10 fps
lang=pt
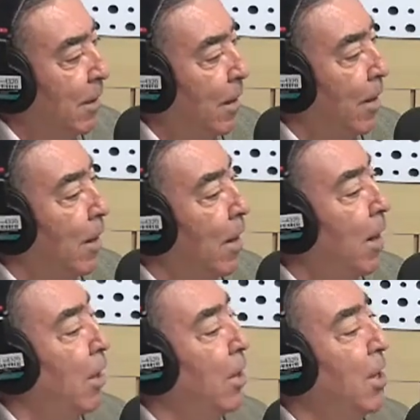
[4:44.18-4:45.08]
era
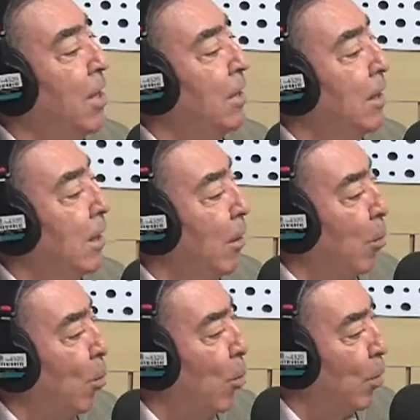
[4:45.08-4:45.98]
a quinta
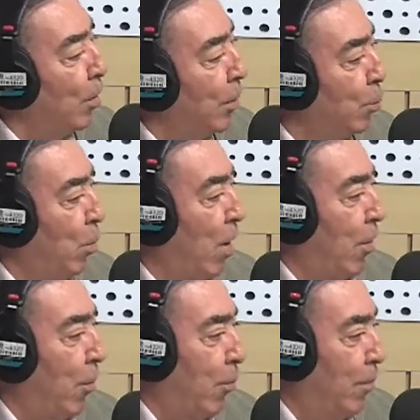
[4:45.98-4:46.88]
roda do
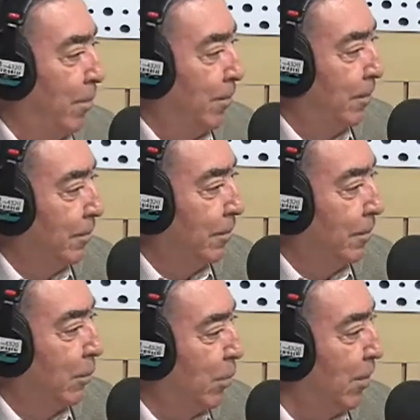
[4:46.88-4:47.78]
carro.
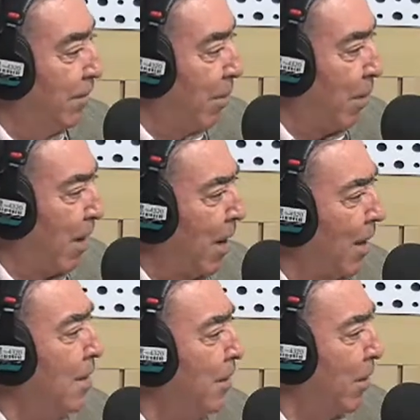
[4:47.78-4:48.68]
Não servia para
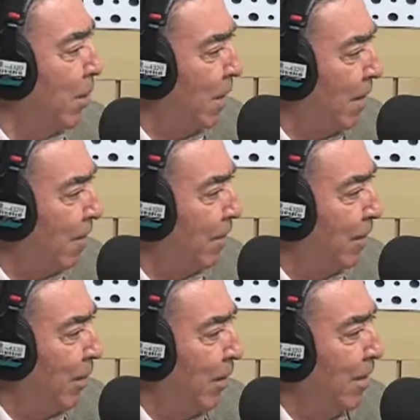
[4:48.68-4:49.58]
nada e atrapalhava,
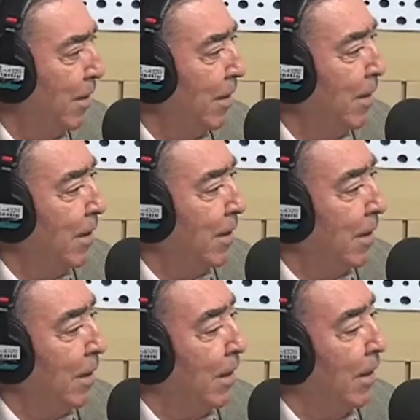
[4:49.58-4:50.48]
não é?
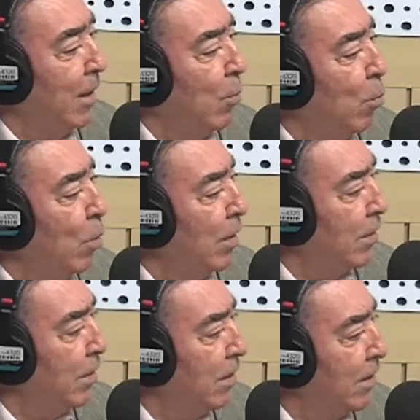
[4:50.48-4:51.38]
Então,
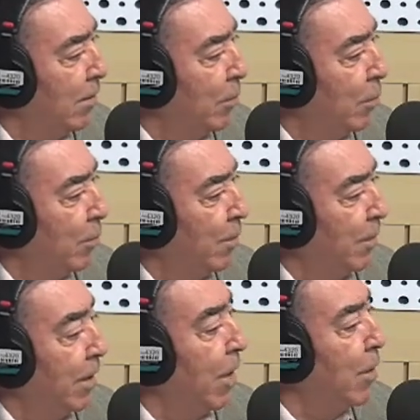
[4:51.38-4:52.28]
esse livro
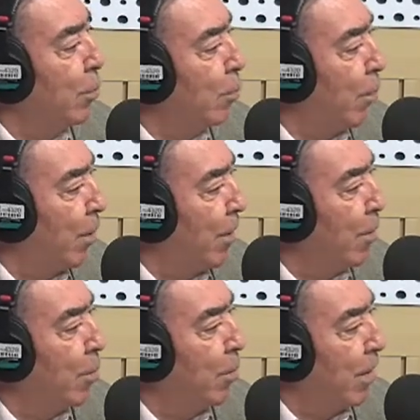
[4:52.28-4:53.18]
que ganhou o
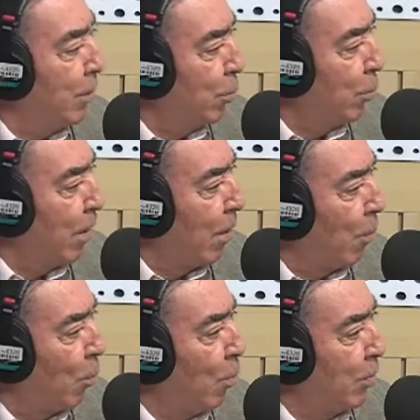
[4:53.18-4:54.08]
prêmio
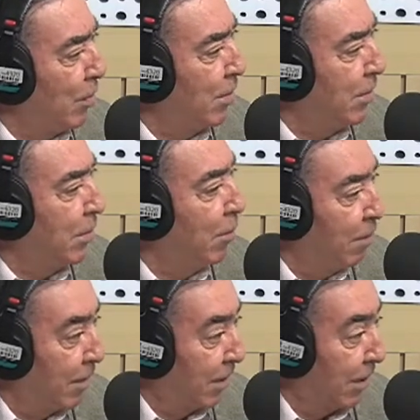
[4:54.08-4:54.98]
nacional Costa e
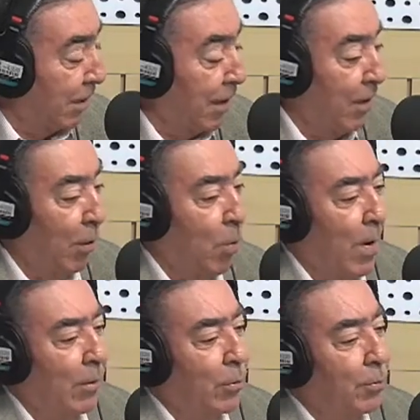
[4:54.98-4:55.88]
Silva em
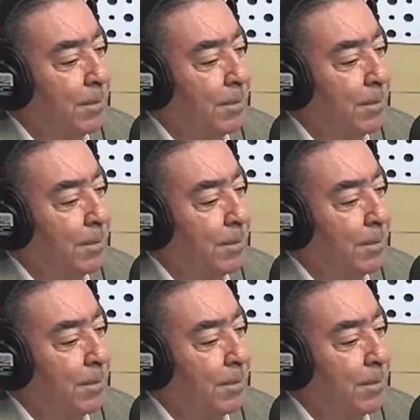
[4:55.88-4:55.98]
74,